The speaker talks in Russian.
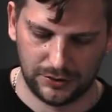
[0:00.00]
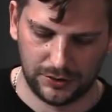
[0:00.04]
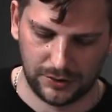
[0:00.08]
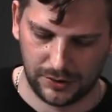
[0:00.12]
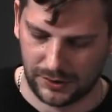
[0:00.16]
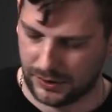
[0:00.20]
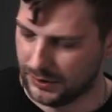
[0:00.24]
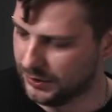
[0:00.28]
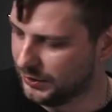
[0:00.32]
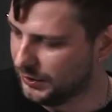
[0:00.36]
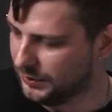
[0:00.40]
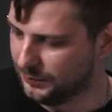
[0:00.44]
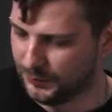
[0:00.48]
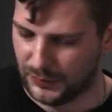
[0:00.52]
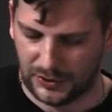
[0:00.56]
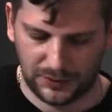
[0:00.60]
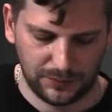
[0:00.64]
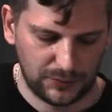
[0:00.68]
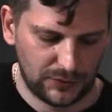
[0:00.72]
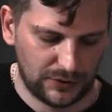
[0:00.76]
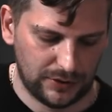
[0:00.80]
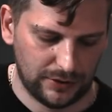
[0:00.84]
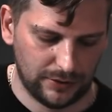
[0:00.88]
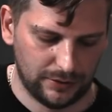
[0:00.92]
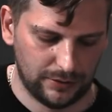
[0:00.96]
же, с этой
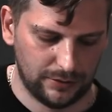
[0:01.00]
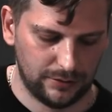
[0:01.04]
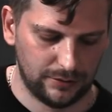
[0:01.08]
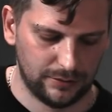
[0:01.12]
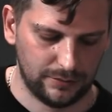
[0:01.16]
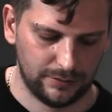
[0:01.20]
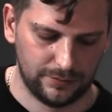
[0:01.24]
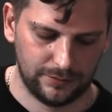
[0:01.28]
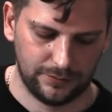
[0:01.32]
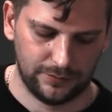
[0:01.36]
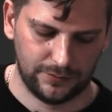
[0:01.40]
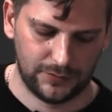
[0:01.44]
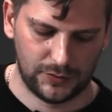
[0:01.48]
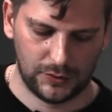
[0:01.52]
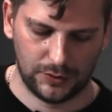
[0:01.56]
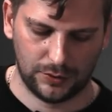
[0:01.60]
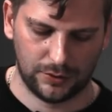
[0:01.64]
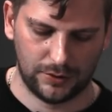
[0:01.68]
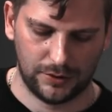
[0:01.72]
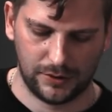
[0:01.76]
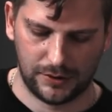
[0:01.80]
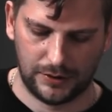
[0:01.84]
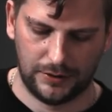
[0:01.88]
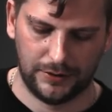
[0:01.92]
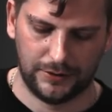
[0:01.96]
папки все
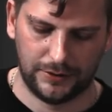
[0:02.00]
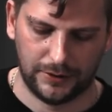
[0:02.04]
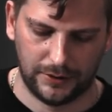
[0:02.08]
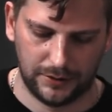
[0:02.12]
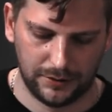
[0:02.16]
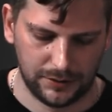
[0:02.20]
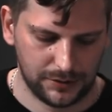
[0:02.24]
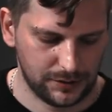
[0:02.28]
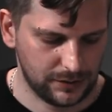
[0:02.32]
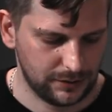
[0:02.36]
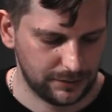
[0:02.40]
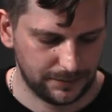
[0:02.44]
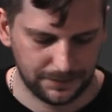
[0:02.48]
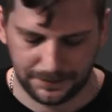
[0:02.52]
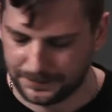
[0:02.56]
разлетается.